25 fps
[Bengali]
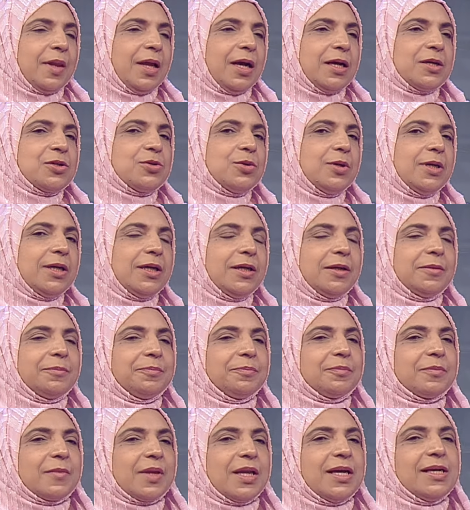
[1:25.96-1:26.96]
আসলে
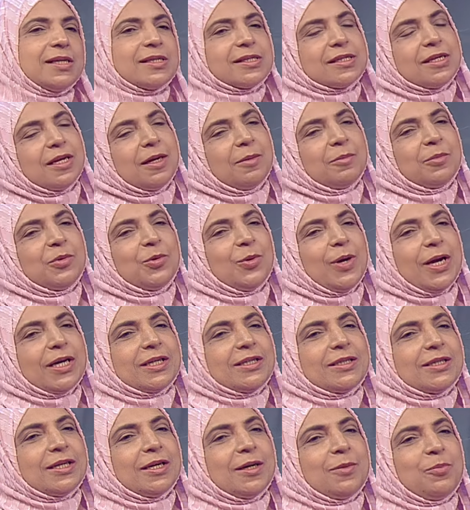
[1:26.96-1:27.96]
ইসলাম তো
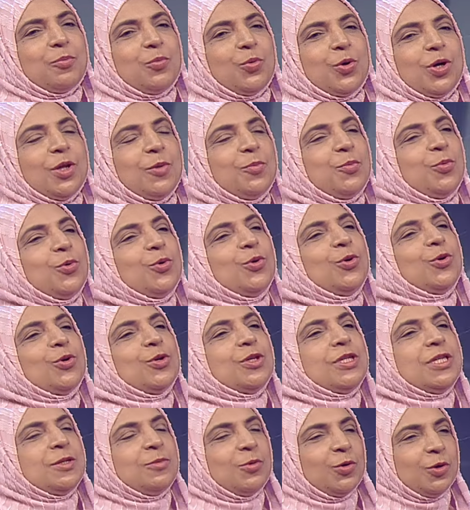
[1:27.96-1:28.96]
একটা পরিপূর্ণ
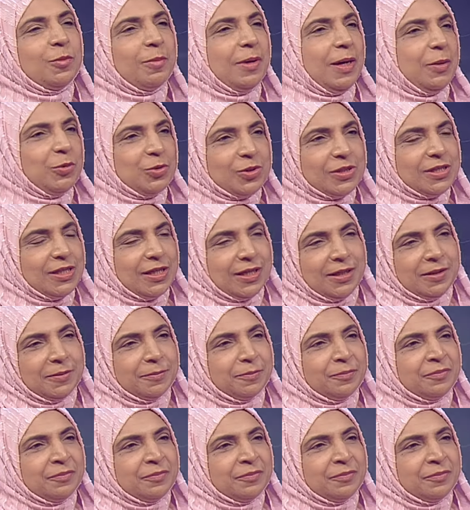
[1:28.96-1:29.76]
জীবন ব্যবস্থা